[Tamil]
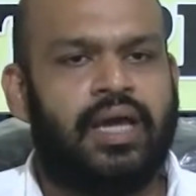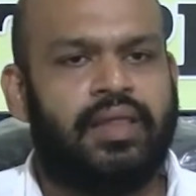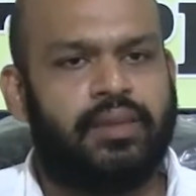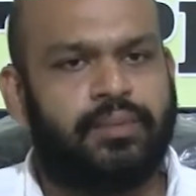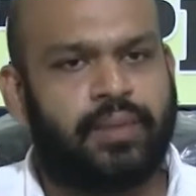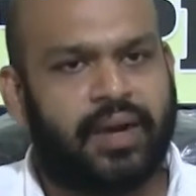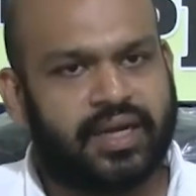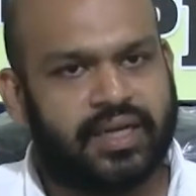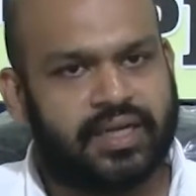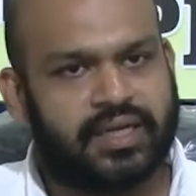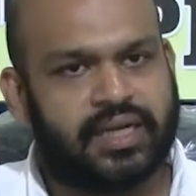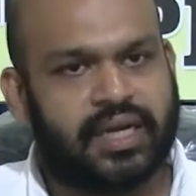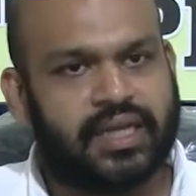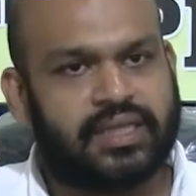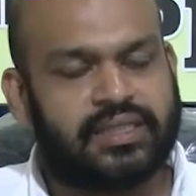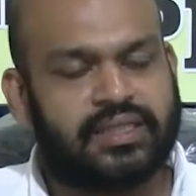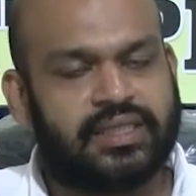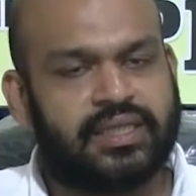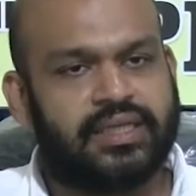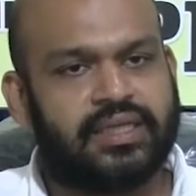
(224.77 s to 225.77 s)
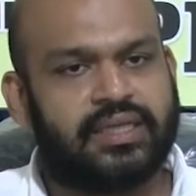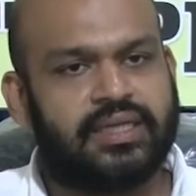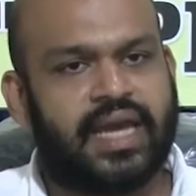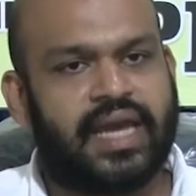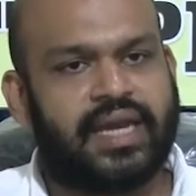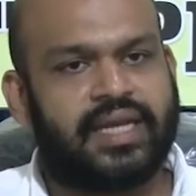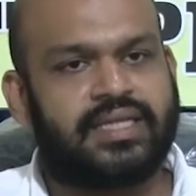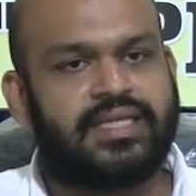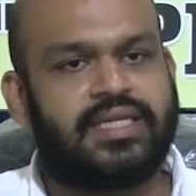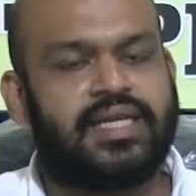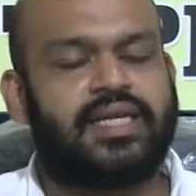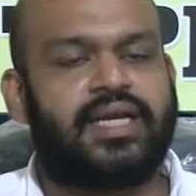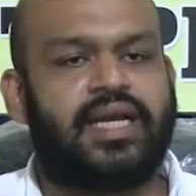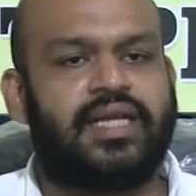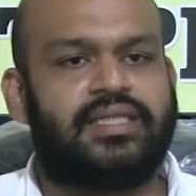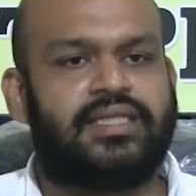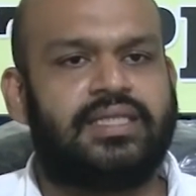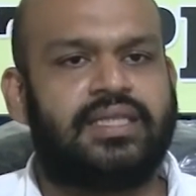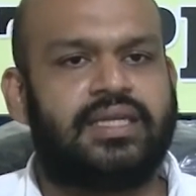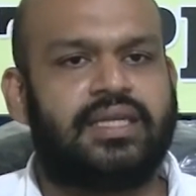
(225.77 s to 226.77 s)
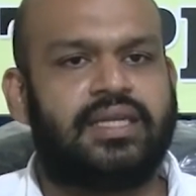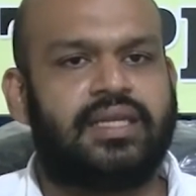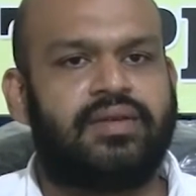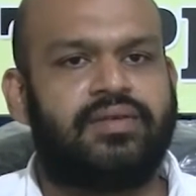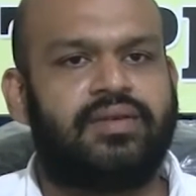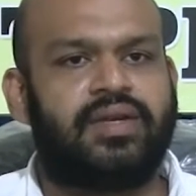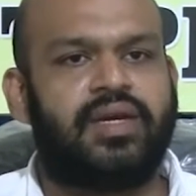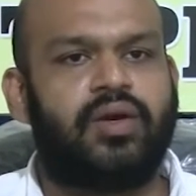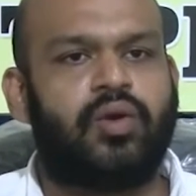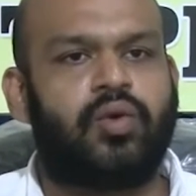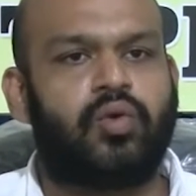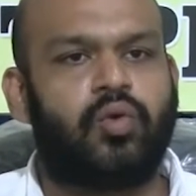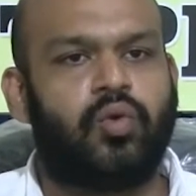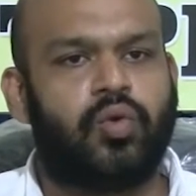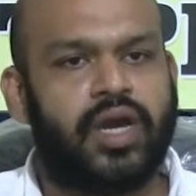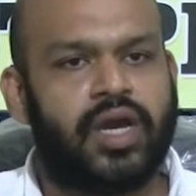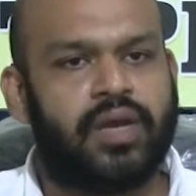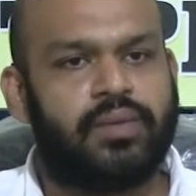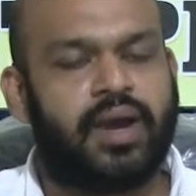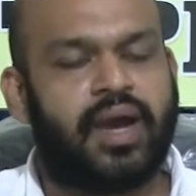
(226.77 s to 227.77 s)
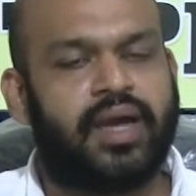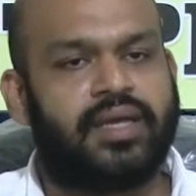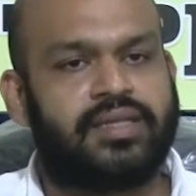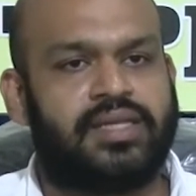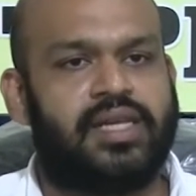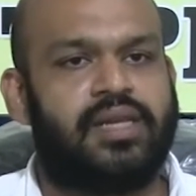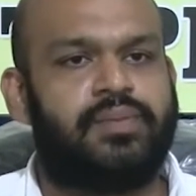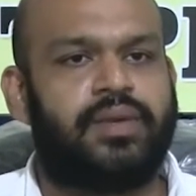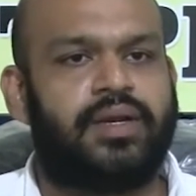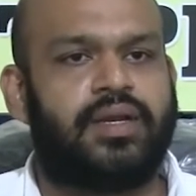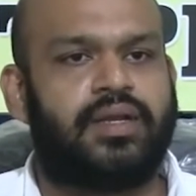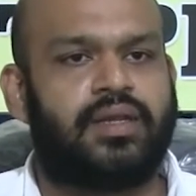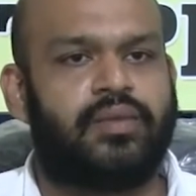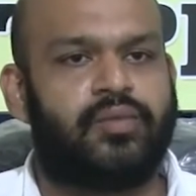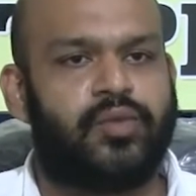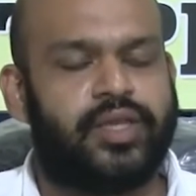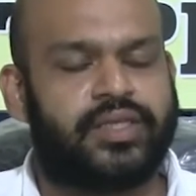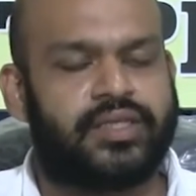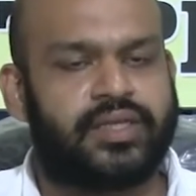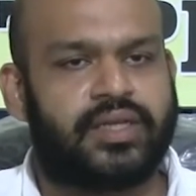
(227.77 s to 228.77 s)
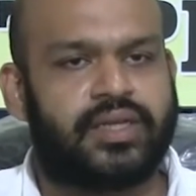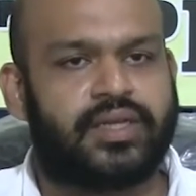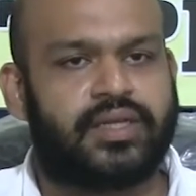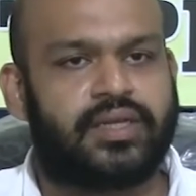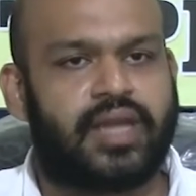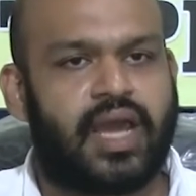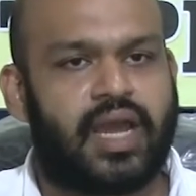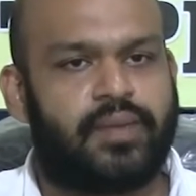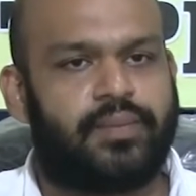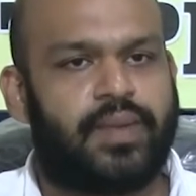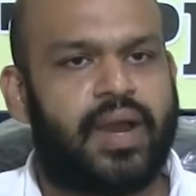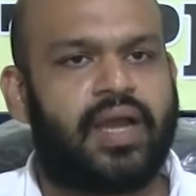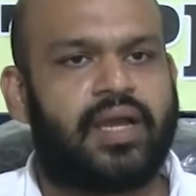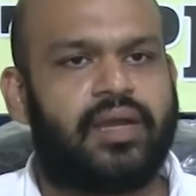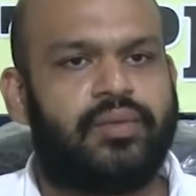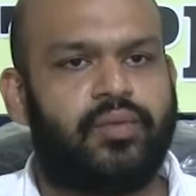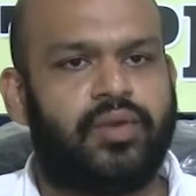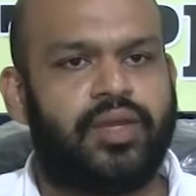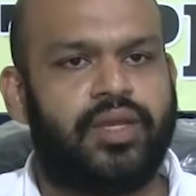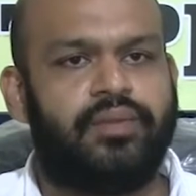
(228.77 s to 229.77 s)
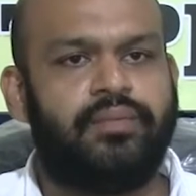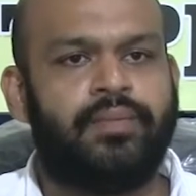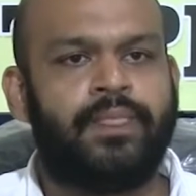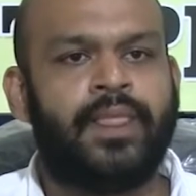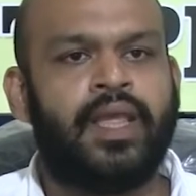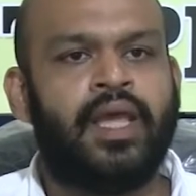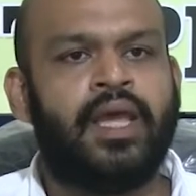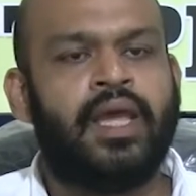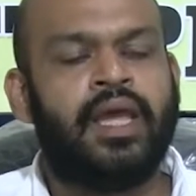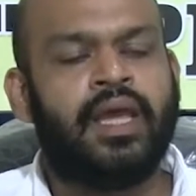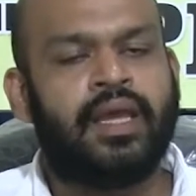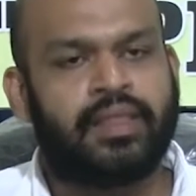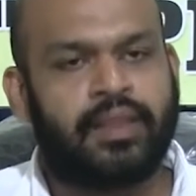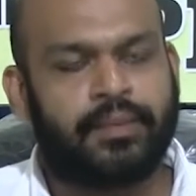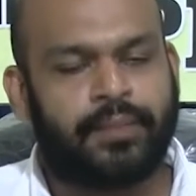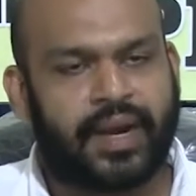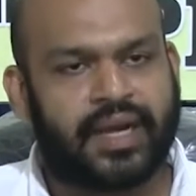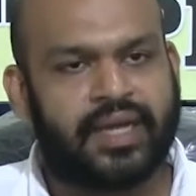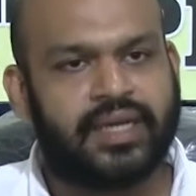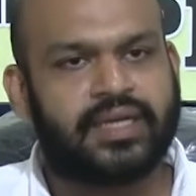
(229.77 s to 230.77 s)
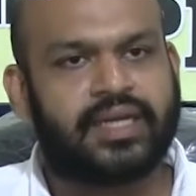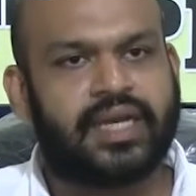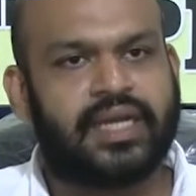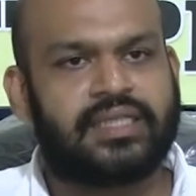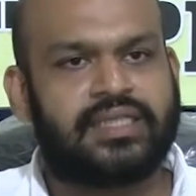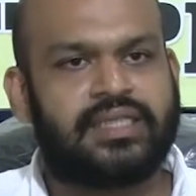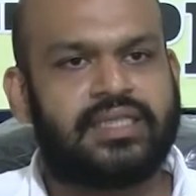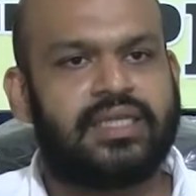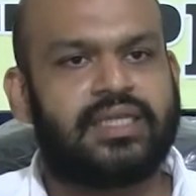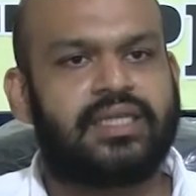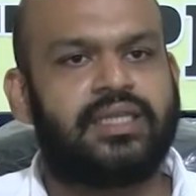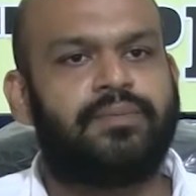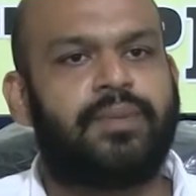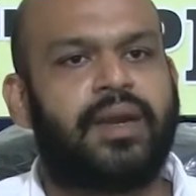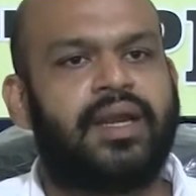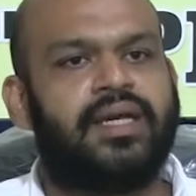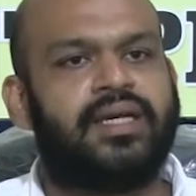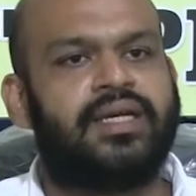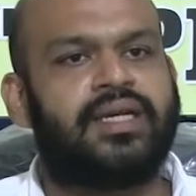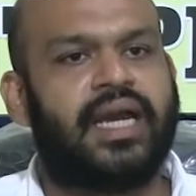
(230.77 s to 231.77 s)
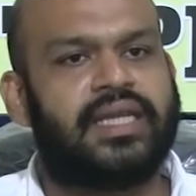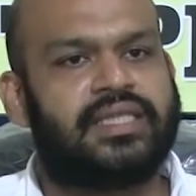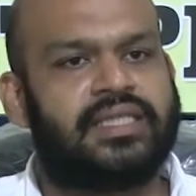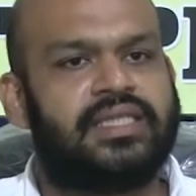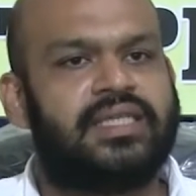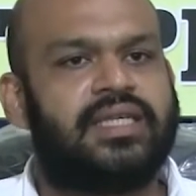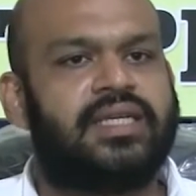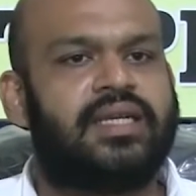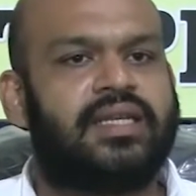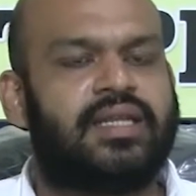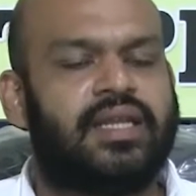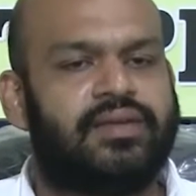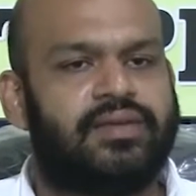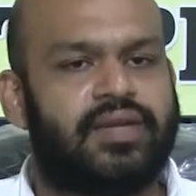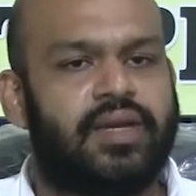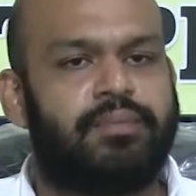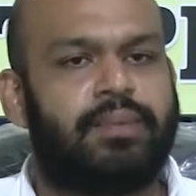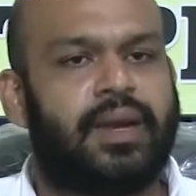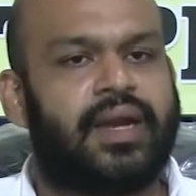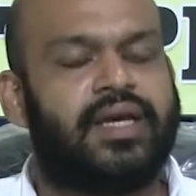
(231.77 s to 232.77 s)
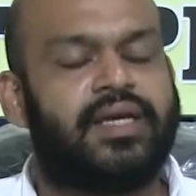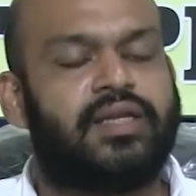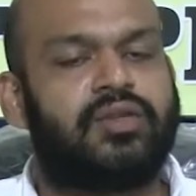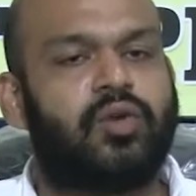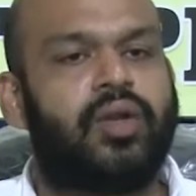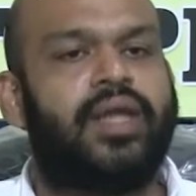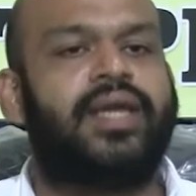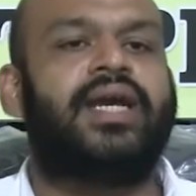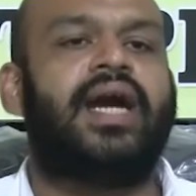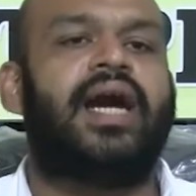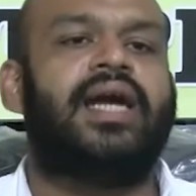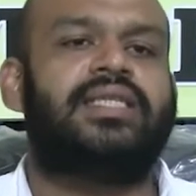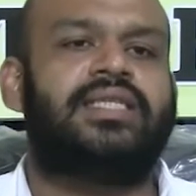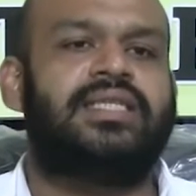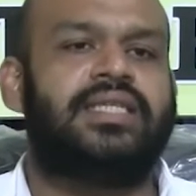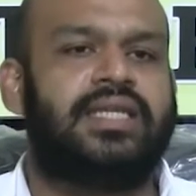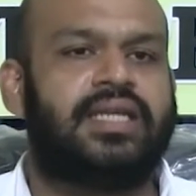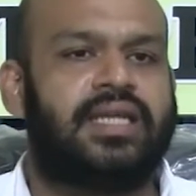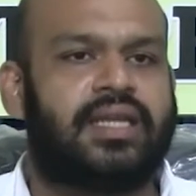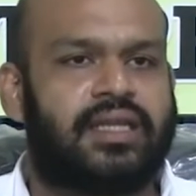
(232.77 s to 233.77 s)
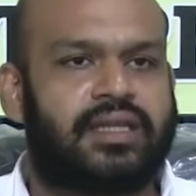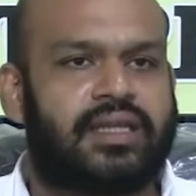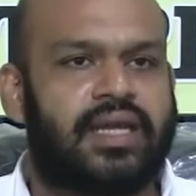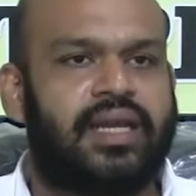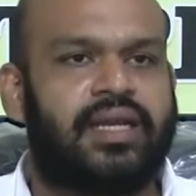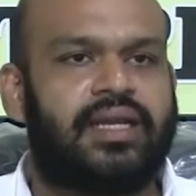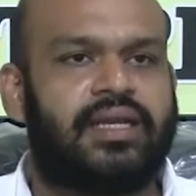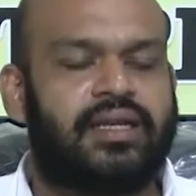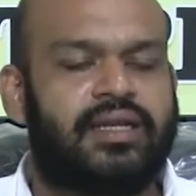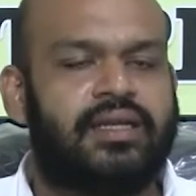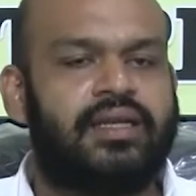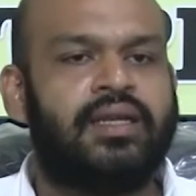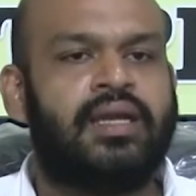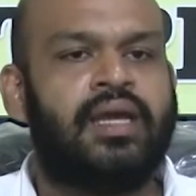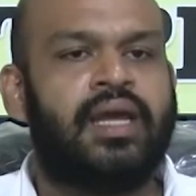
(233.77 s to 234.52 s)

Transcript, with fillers: இந்த படகு காட்சி இன்று அரசியல் காட்சின்றதை விட ஒரு ஊடகமாக செயல்படுறதுக்கு முயற்சி எடுக்கிறது நாங்கள் பார்க்க முடியும் இந்த படகு காட்சி என்றது படகு காட்சி என்றதை விட படகு தொலைக்காட்சி என்றது தான் இன்று